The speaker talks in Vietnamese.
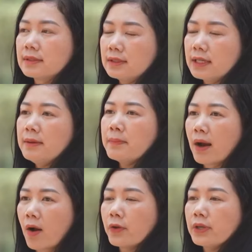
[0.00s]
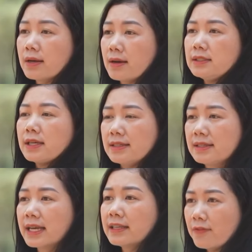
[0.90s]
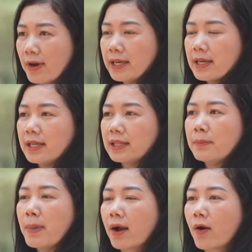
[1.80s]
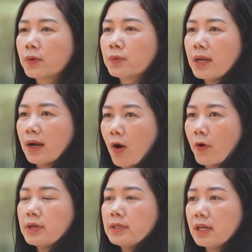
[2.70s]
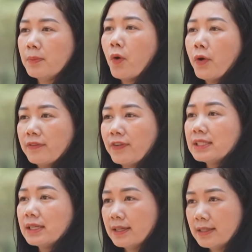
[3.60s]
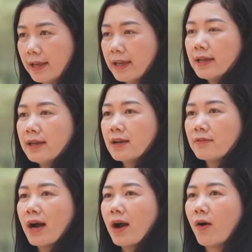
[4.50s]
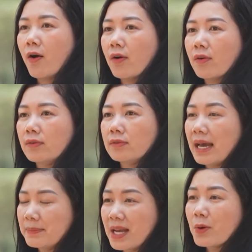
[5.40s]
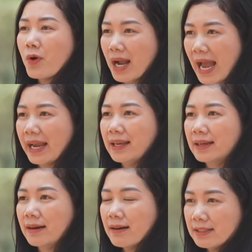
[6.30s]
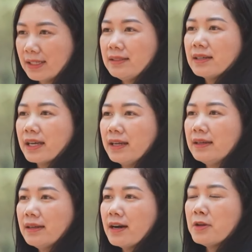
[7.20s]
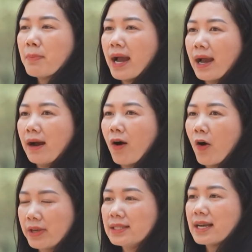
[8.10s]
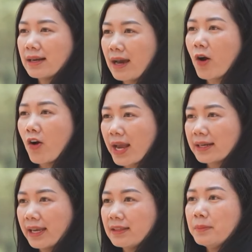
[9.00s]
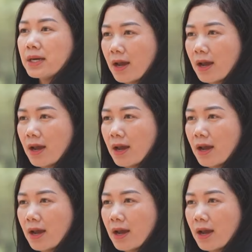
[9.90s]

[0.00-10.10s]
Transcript: Từ khi mà có những cái cơ chế chính sách như vậy thì bà con cũng đã có được những cái mô hình phát triển kinh tế và họ làm ra của cải ở chính những cái nơi mà họ nghĩ rằng là khó khăn ngay từ